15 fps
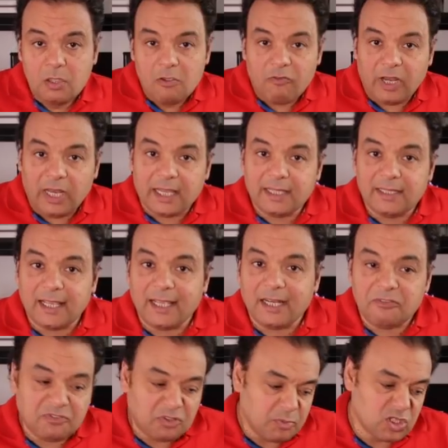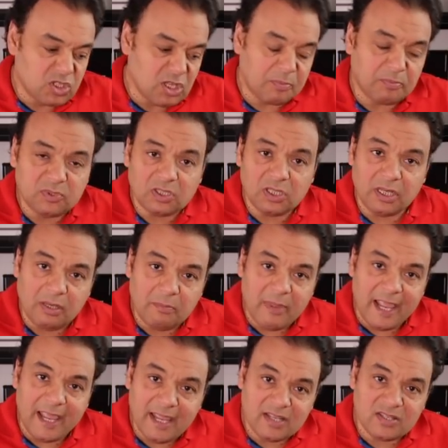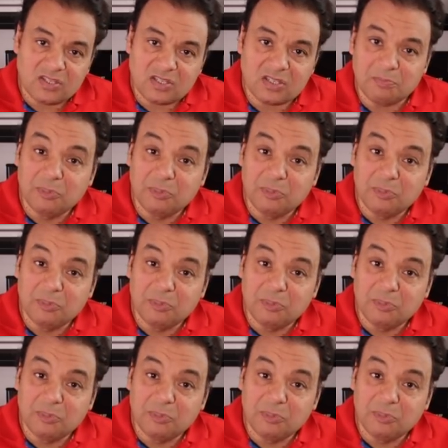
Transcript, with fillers: فانا كده عرفت بالظبط المقاس